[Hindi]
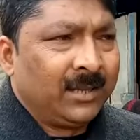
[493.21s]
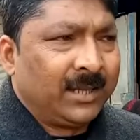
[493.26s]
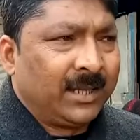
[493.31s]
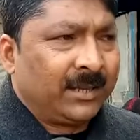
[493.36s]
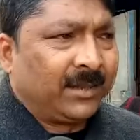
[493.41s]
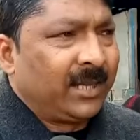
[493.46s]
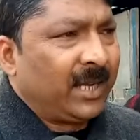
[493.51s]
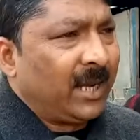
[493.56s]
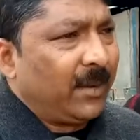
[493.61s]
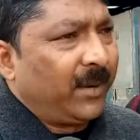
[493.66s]

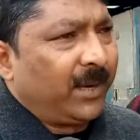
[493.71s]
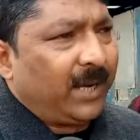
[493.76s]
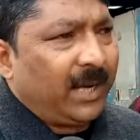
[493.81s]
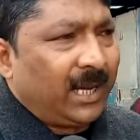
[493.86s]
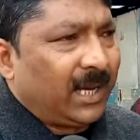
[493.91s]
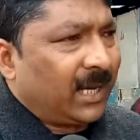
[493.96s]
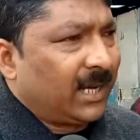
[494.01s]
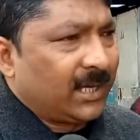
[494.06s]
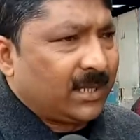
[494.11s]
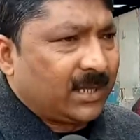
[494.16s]
जितने भी
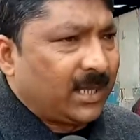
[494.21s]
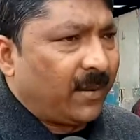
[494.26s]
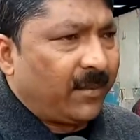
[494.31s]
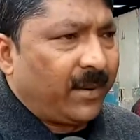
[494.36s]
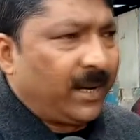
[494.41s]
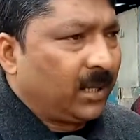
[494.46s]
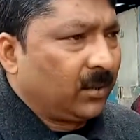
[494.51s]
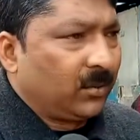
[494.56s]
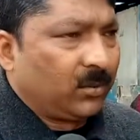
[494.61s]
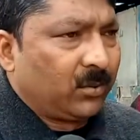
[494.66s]
डीलर है सब
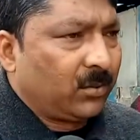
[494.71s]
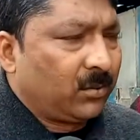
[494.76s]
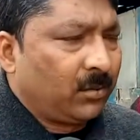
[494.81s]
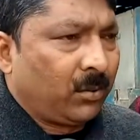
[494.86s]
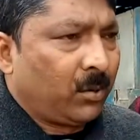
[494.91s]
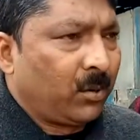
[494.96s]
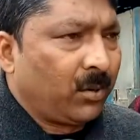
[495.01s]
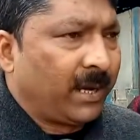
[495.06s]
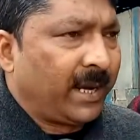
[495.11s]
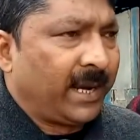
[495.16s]
एकजुट
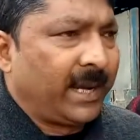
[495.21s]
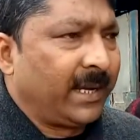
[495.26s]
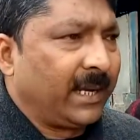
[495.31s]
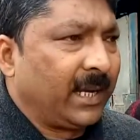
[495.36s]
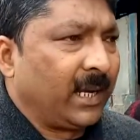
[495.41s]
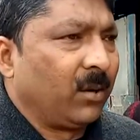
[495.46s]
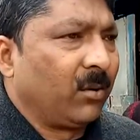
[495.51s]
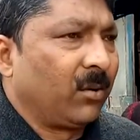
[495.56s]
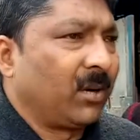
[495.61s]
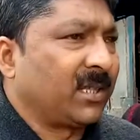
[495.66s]
हो गए हैं
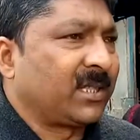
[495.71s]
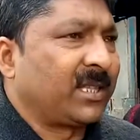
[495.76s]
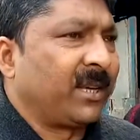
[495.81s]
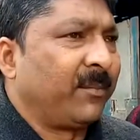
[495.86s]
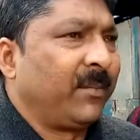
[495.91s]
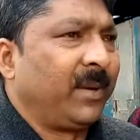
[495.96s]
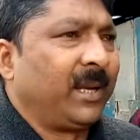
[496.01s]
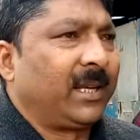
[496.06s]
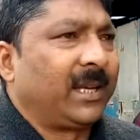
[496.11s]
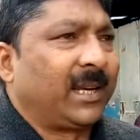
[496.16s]
ये लोग सब
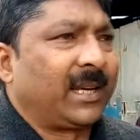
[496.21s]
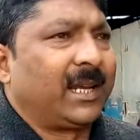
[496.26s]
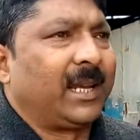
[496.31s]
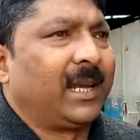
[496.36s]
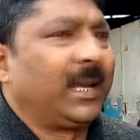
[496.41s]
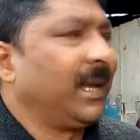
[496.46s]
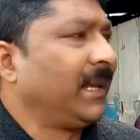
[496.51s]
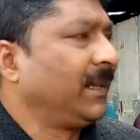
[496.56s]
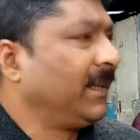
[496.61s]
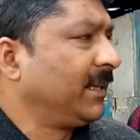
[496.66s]
मिल करके
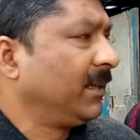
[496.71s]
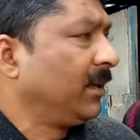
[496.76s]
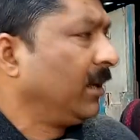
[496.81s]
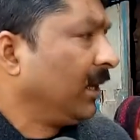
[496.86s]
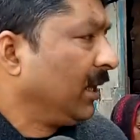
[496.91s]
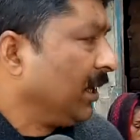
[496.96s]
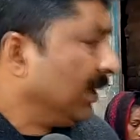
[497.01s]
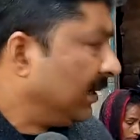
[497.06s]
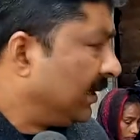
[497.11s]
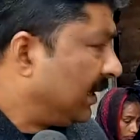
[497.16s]

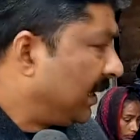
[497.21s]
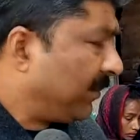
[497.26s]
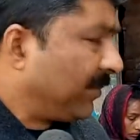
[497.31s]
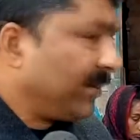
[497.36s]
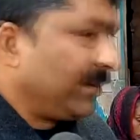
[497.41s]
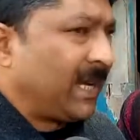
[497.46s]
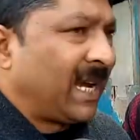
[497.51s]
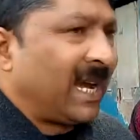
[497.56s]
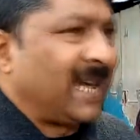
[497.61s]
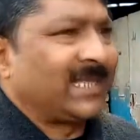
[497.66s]
जब
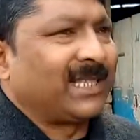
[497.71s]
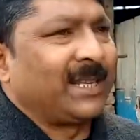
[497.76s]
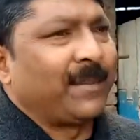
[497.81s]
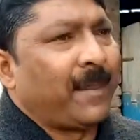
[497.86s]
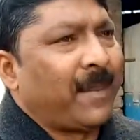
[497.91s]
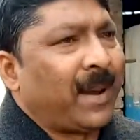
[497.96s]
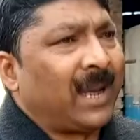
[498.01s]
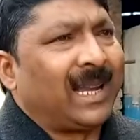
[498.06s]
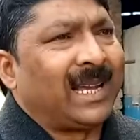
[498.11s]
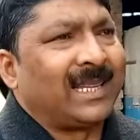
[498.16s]
यहाँ से
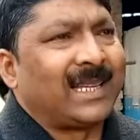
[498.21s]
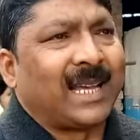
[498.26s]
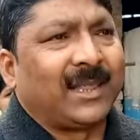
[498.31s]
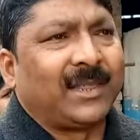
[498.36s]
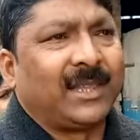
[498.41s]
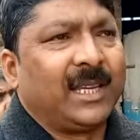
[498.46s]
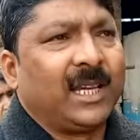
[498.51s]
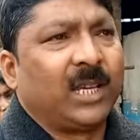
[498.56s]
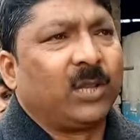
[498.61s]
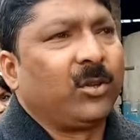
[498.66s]
महिला
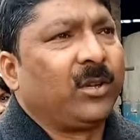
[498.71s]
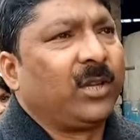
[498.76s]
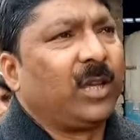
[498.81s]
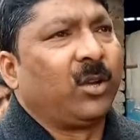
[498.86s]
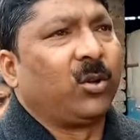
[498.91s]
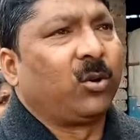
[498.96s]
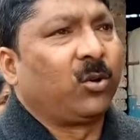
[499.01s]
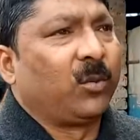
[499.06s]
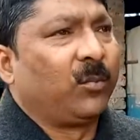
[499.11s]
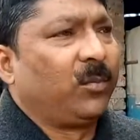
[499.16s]
जाती है तो ये
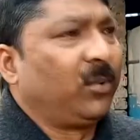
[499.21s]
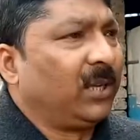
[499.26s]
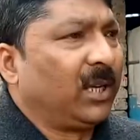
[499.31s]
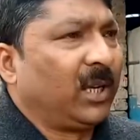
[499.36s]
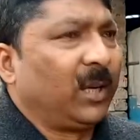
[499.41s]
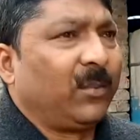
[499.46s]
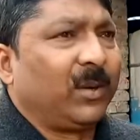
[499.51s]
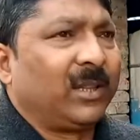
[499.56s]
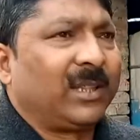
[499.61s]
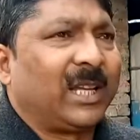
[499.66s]
लोग ये
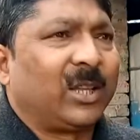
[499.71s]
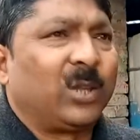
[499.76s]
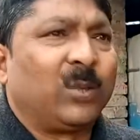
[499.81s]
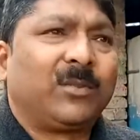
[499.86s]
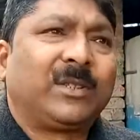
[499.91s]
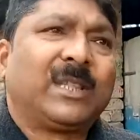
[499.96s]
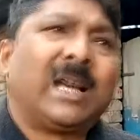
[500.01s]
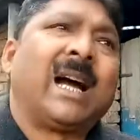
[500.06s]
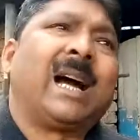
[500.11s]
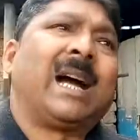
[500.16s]
लोग बोलता है तुम
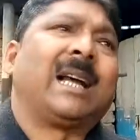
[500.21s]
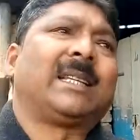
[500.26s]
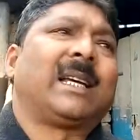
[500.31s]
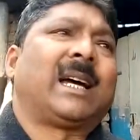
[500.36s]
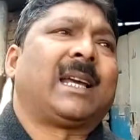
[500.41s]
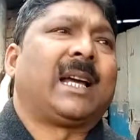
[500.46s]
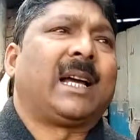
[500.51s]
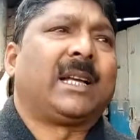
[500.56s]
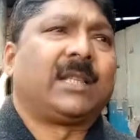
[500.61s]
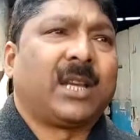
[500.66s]
जहाँ
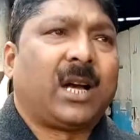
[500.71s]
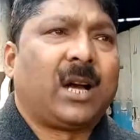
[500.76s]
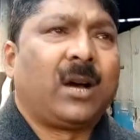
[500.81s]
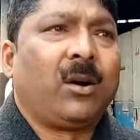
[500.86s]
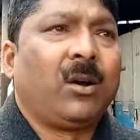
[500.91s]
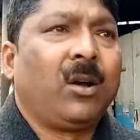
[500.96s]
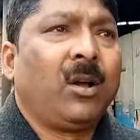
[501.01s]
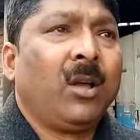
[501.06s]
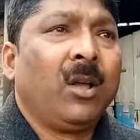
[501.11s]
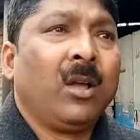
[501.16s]
जाना जाओ